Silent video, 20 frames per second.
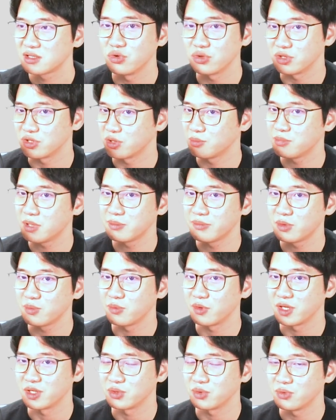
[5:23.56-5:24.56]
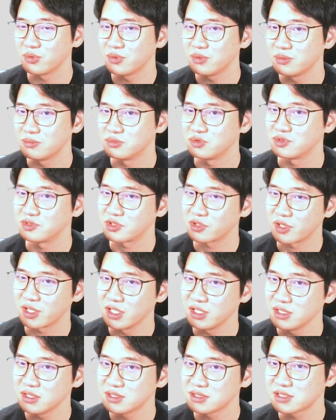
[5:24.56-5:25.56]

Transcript: 물론 이런 방법 외에도 문서에